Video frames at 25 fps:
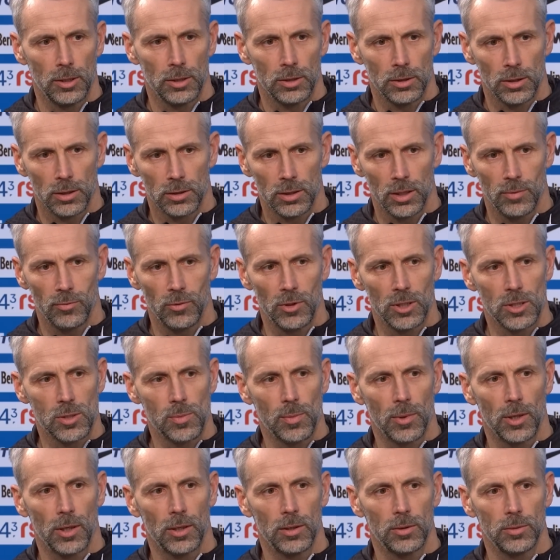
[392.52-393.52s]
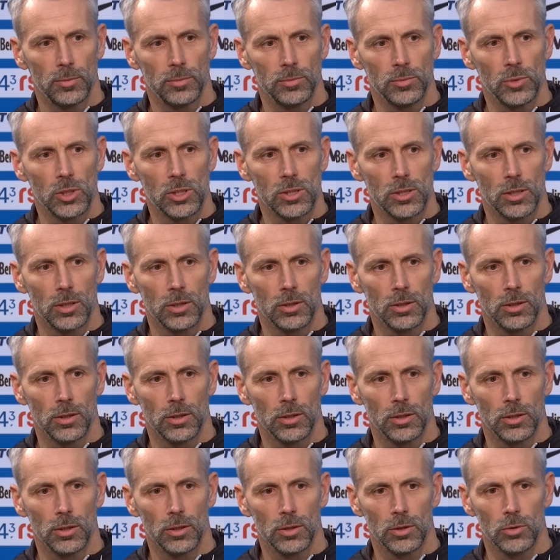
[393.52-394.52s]
nachdem wir jetzt mal ein bisschen
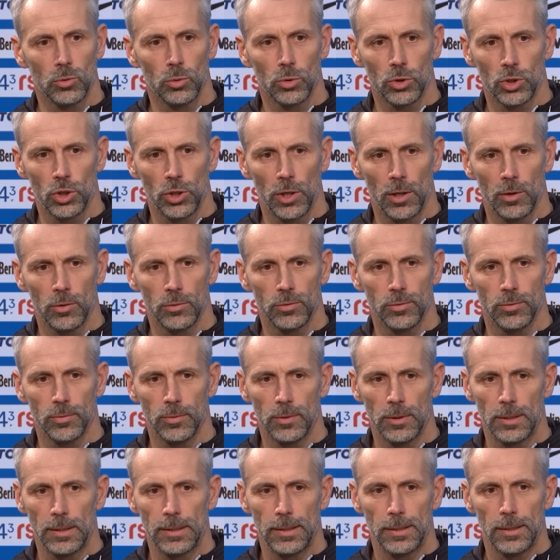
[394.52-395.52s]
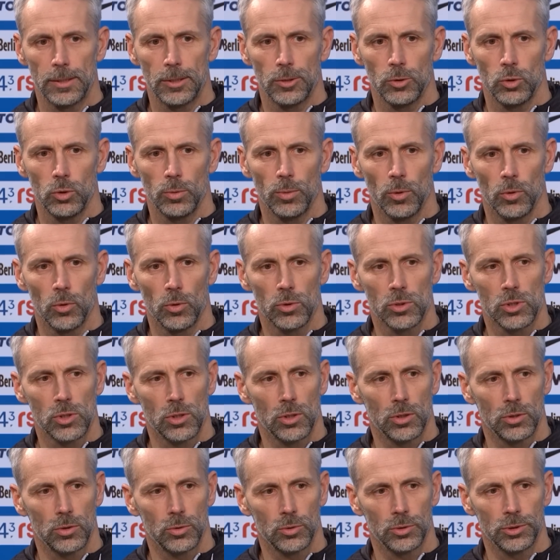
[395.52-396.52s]
äh, durchschnaufen über
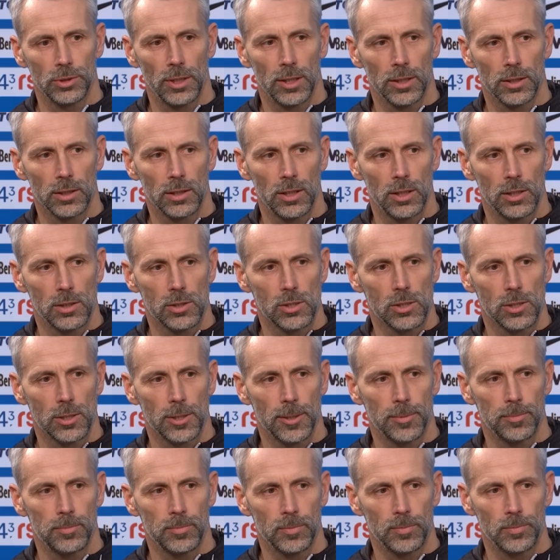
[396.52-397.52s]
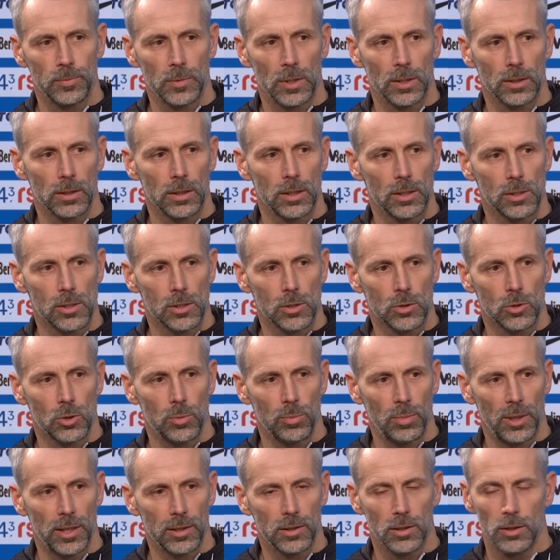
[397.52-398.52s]
Ostern und dann geht es ähm,
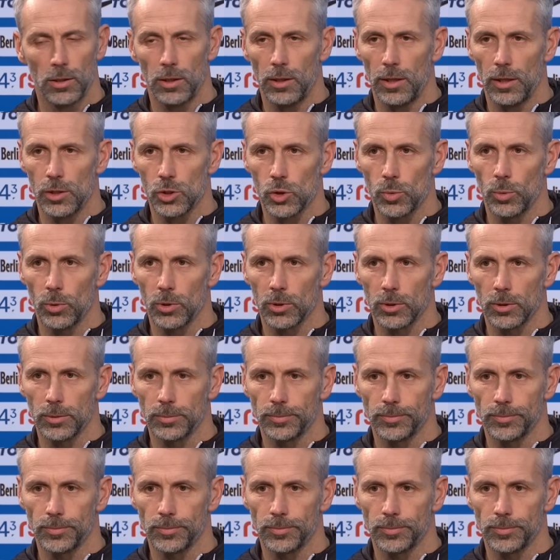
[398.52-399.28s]
komplett in den Endspurt.